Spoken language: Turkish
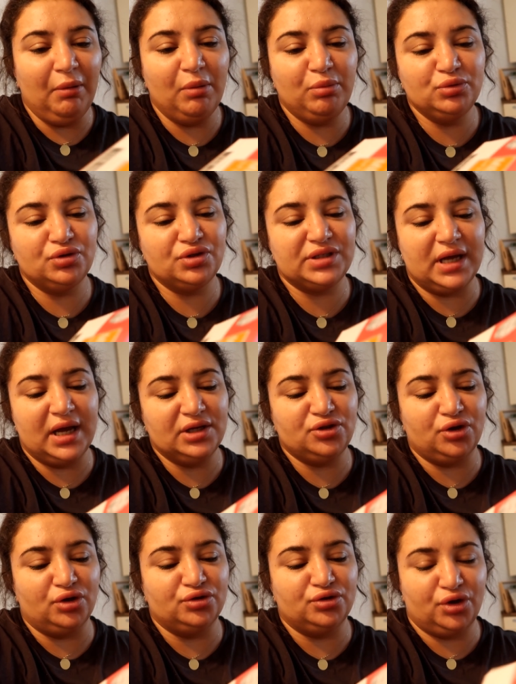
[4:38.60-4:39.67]
Ama bunu
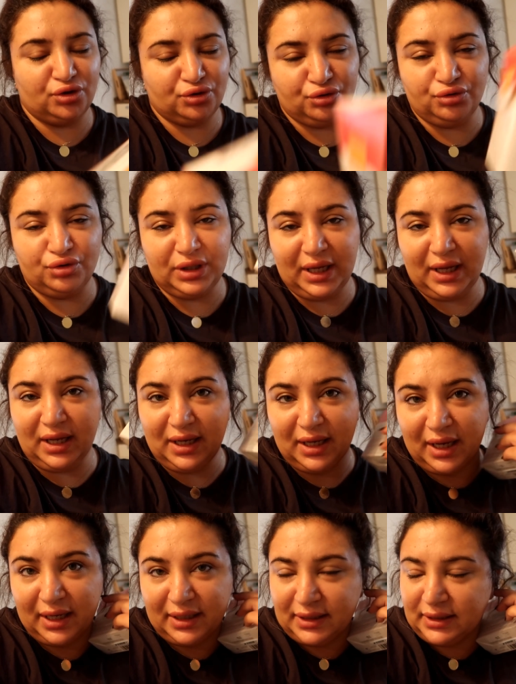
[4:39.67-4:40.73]
sadece 14 gün değil
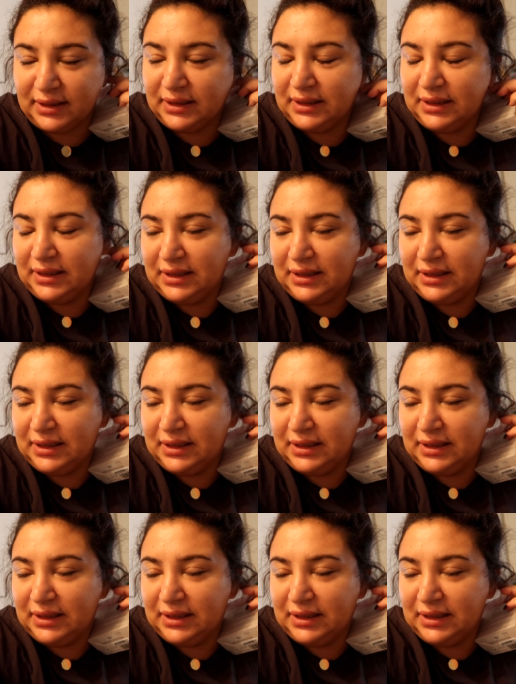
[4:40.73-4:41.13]
yani.